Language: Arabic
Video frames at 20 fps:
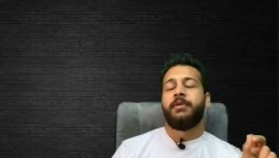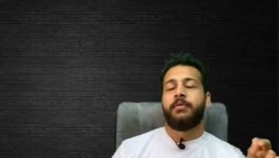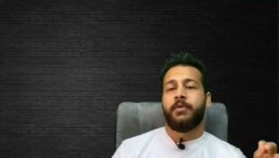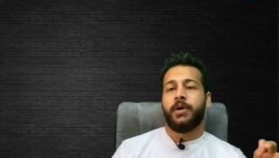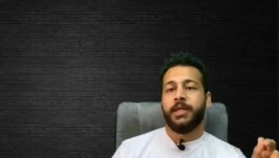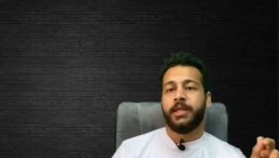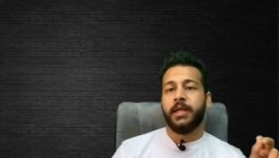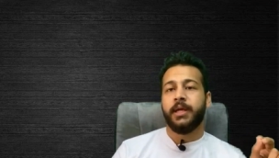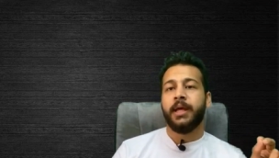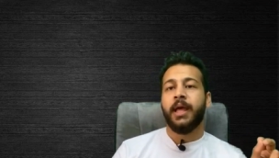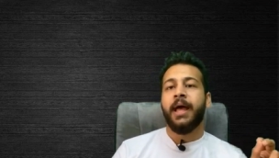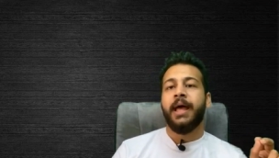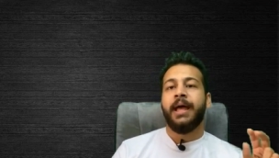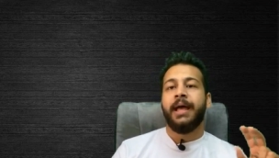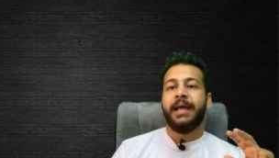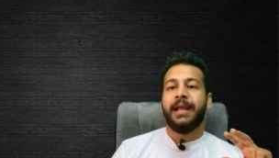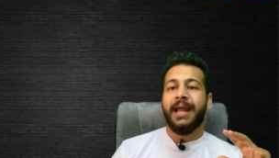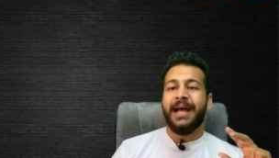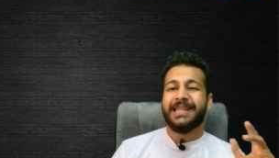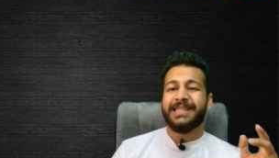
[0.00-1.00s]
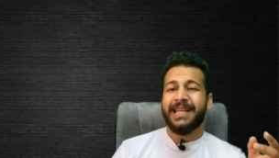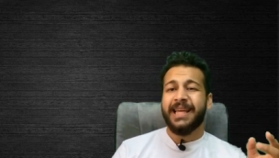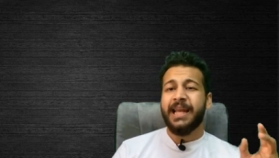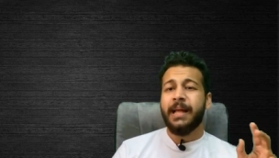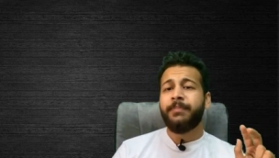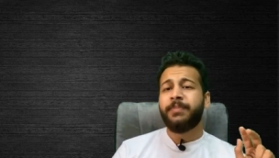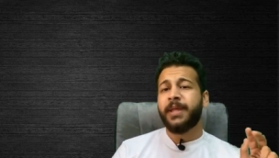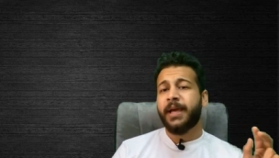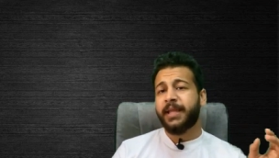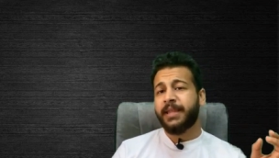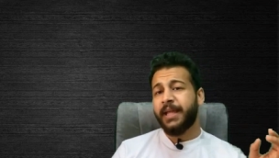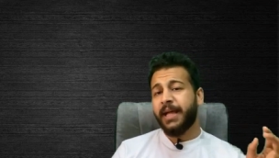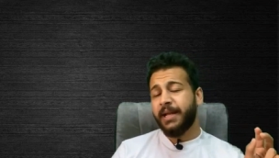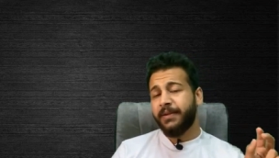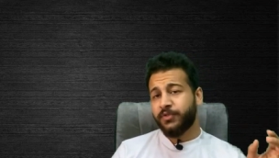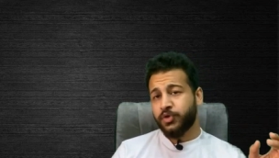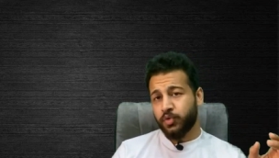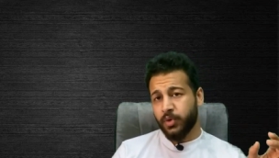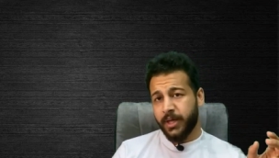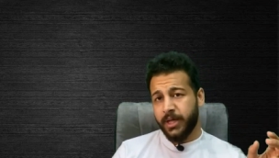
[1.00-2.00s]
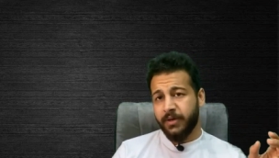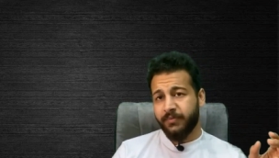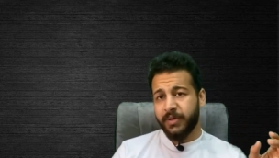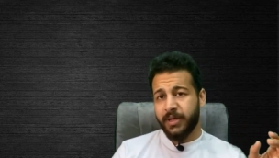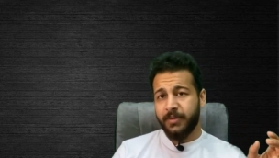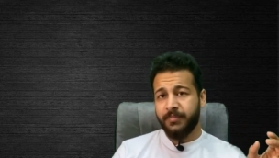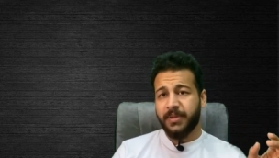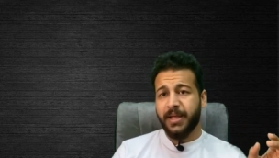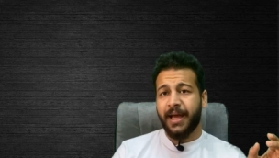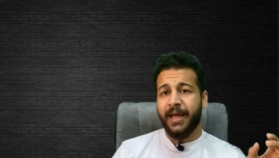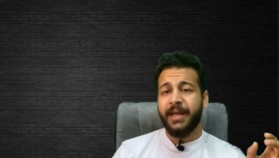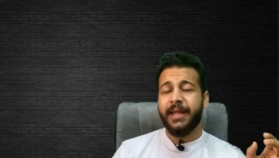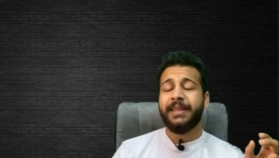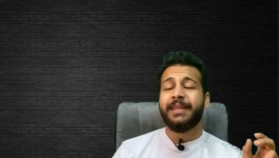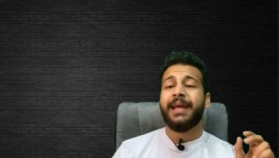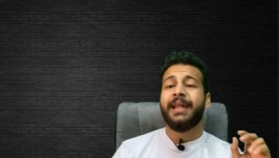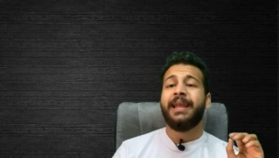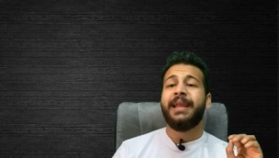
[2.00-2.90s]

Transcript: في الرايتنج الاسئله بتختلف شويه في الامتحانات